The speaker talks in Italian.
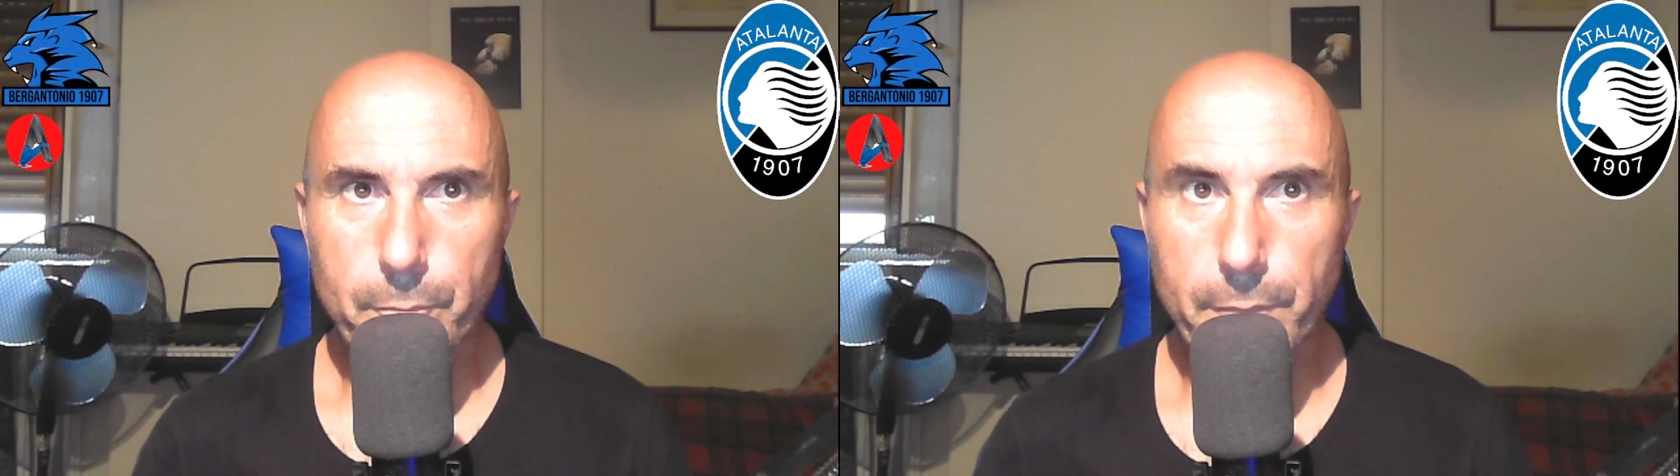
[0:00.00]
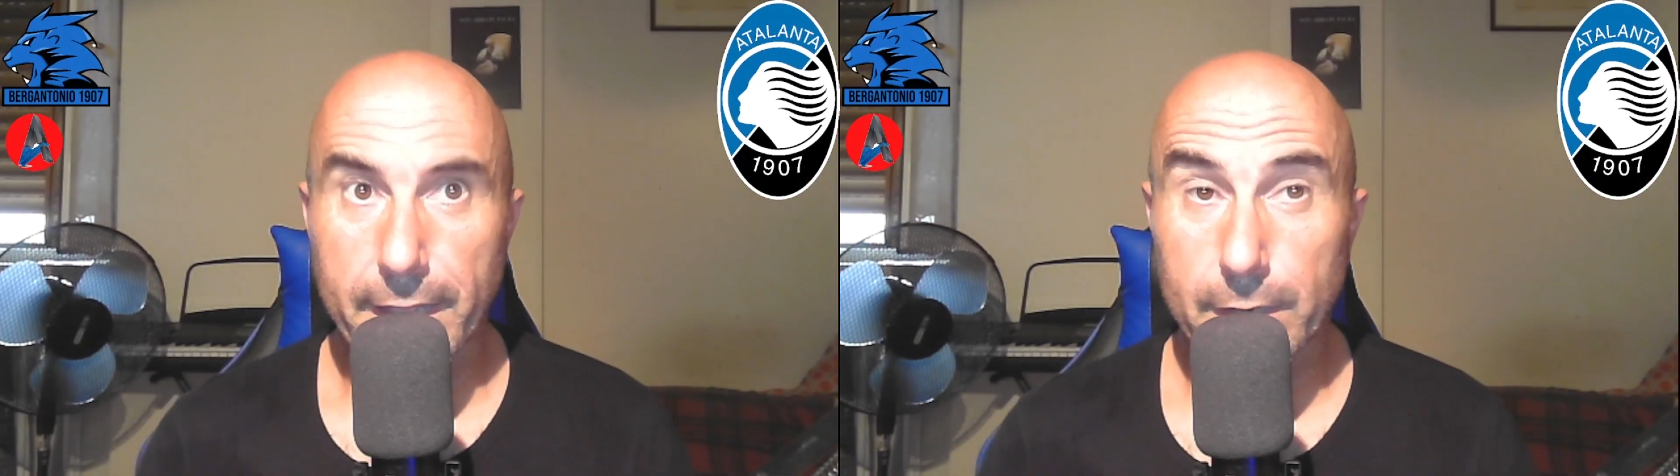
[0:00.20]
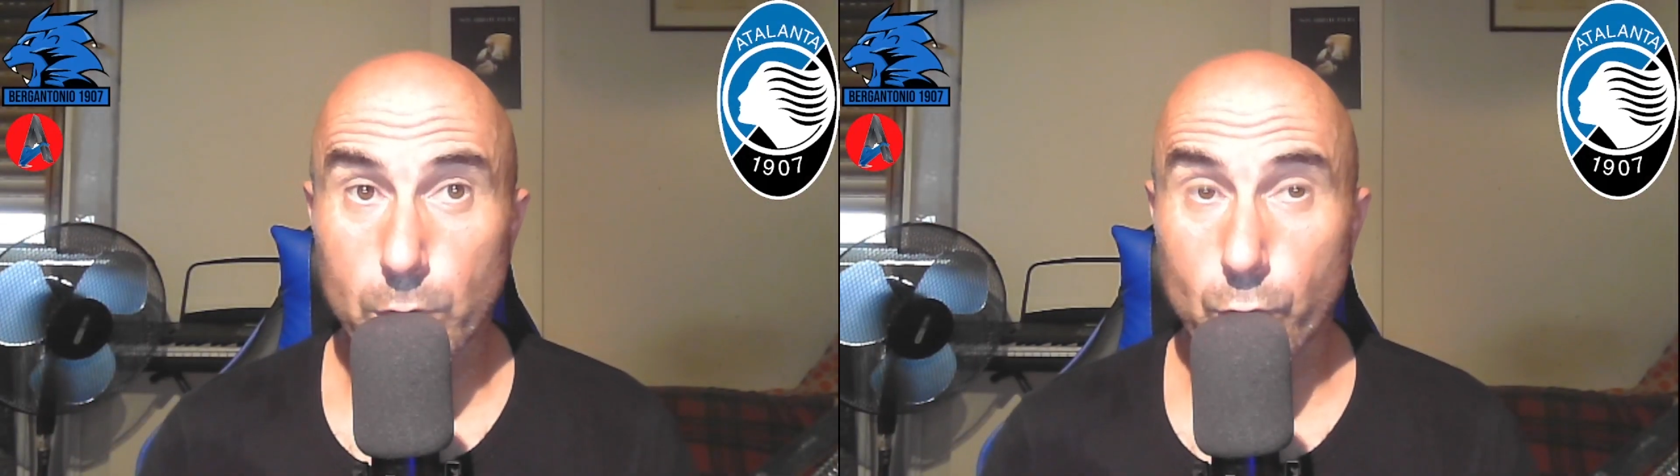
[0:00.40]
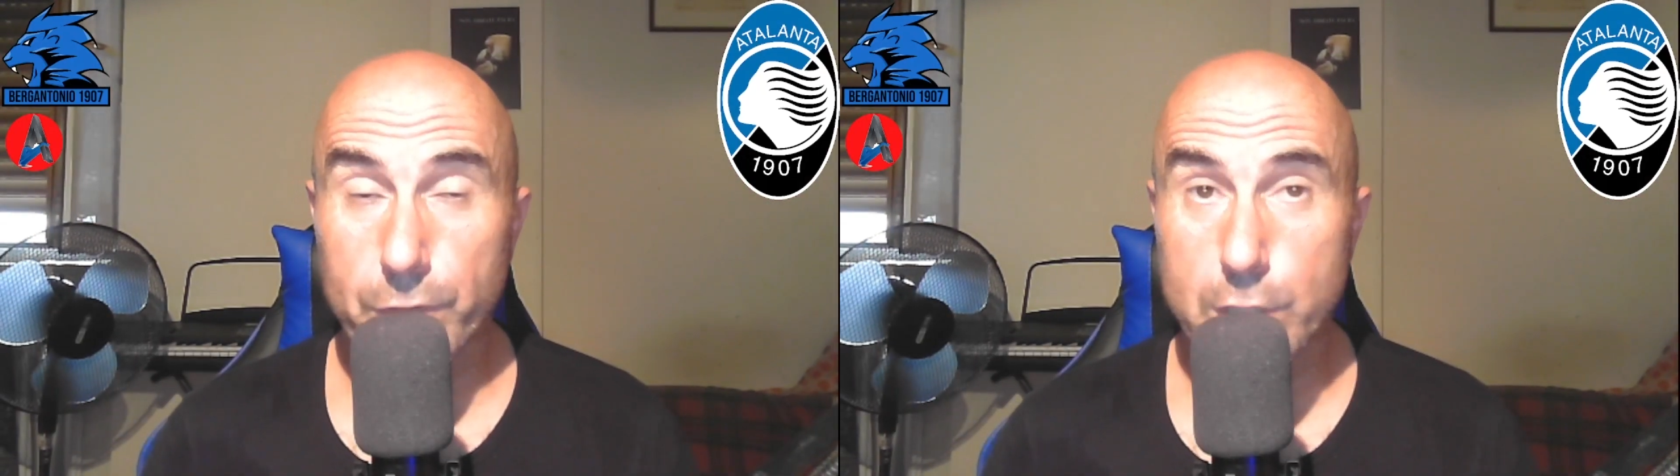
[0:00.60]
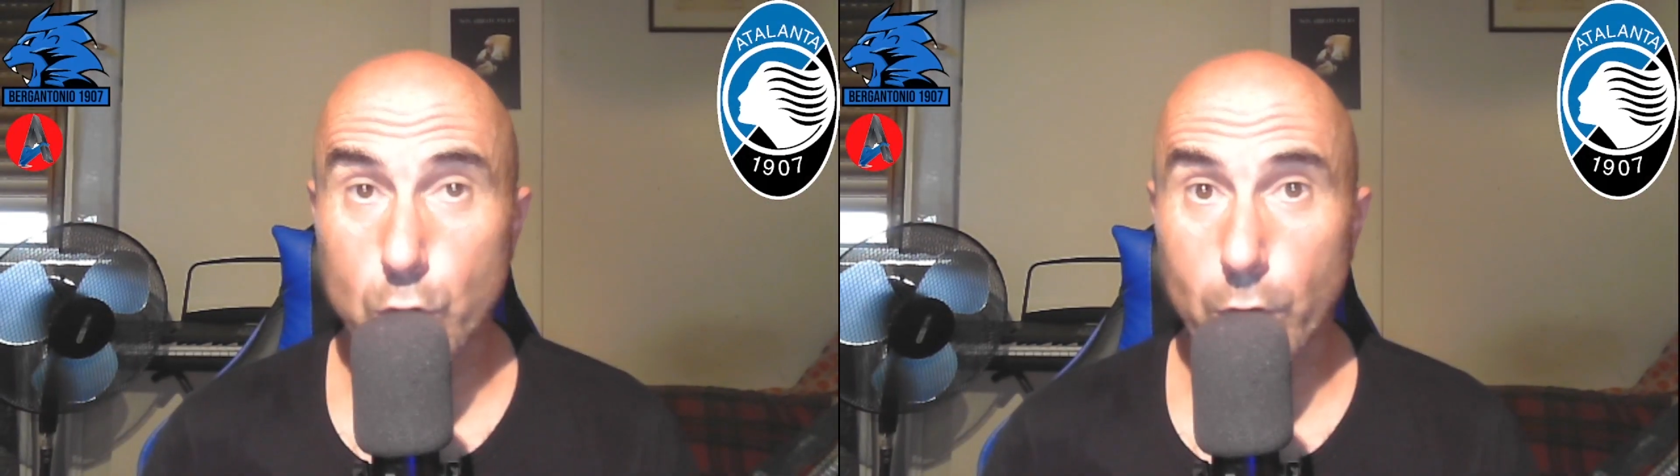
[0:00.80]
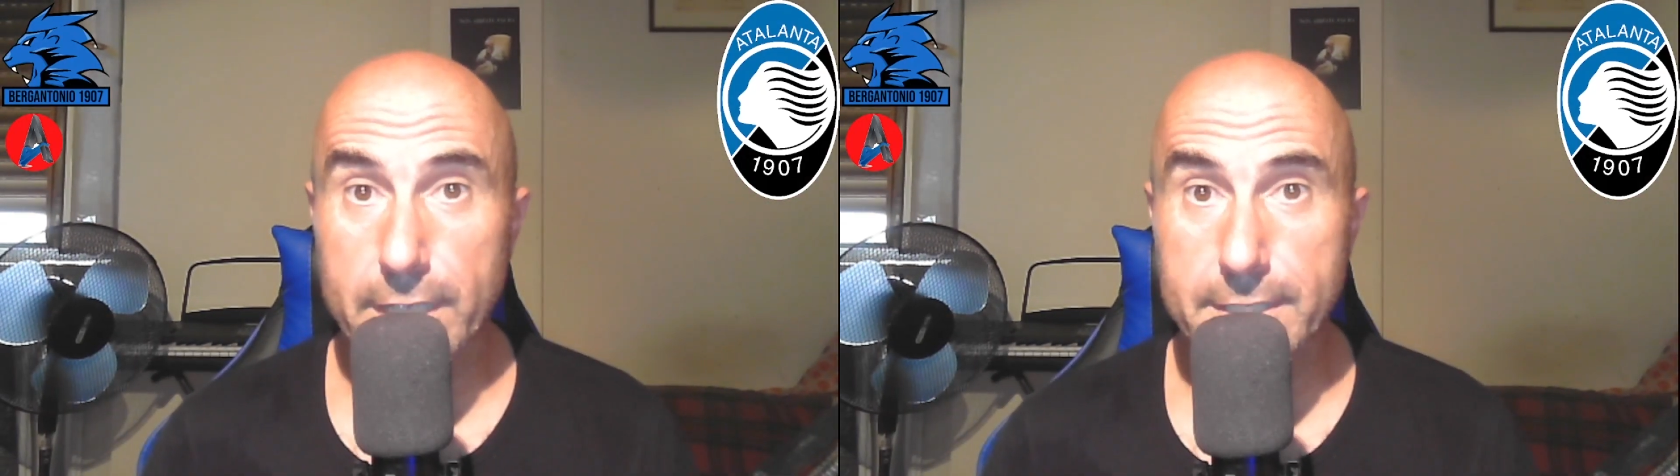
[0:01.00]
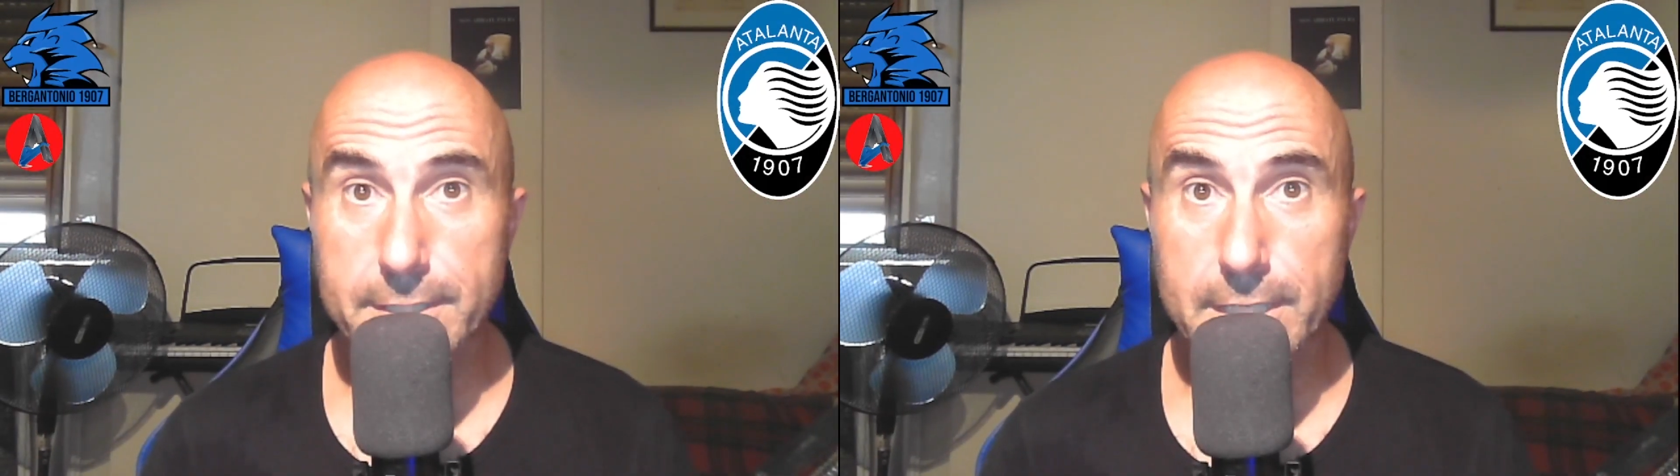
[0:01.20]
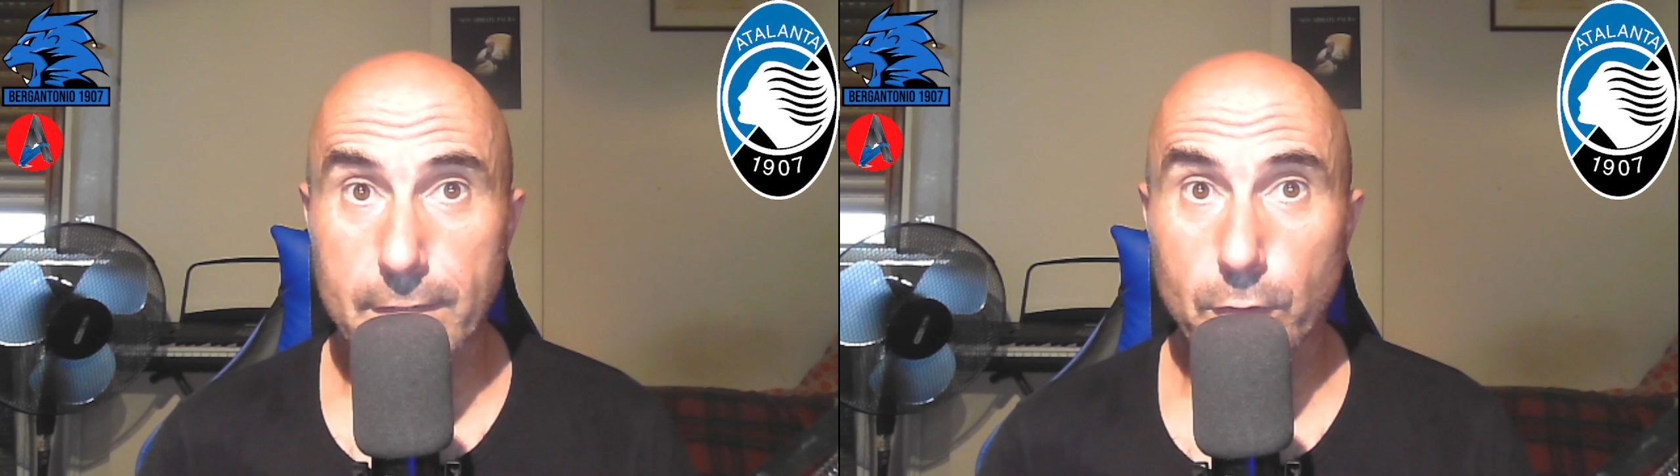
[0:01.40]
per un video
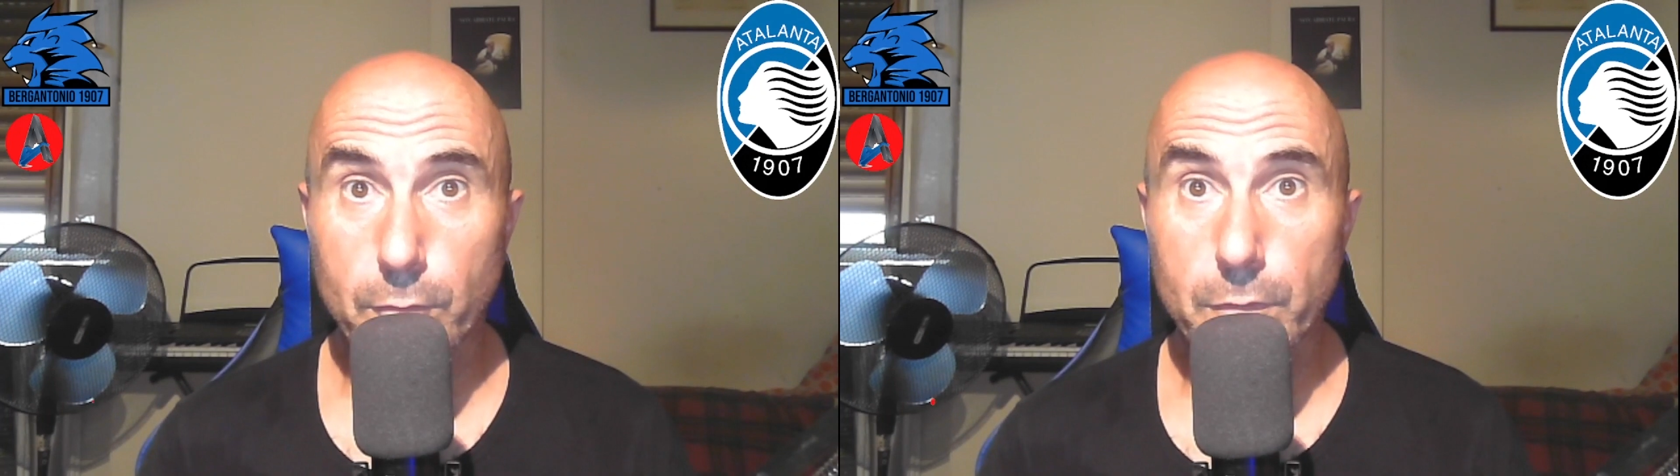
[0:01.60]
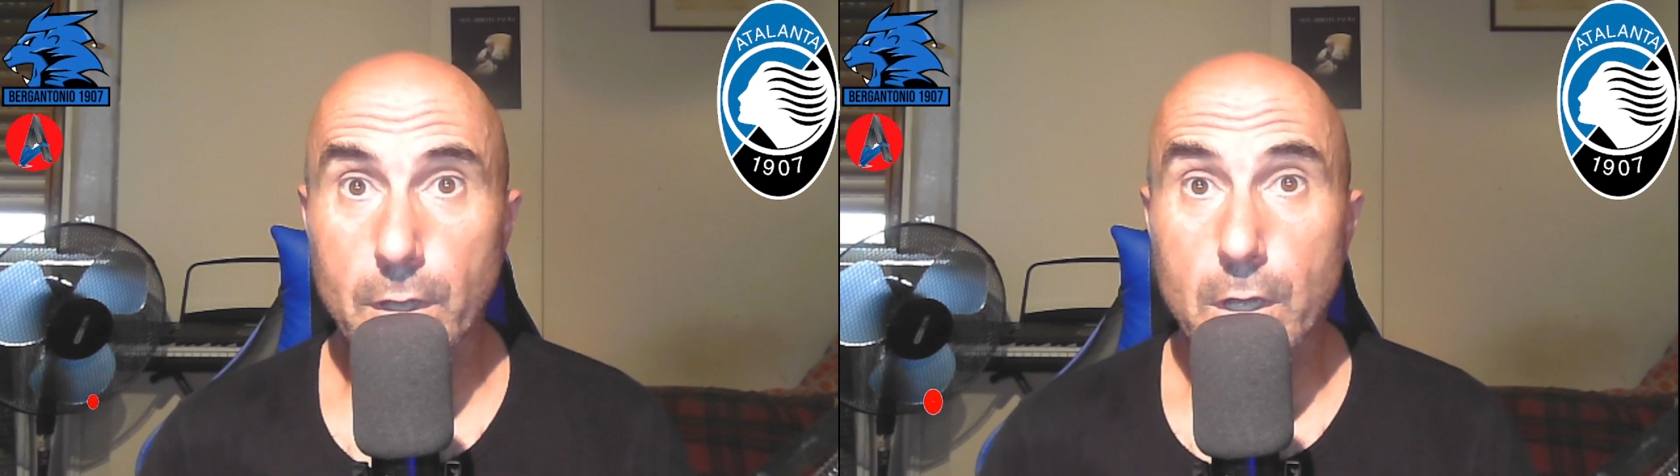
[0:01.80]
estivo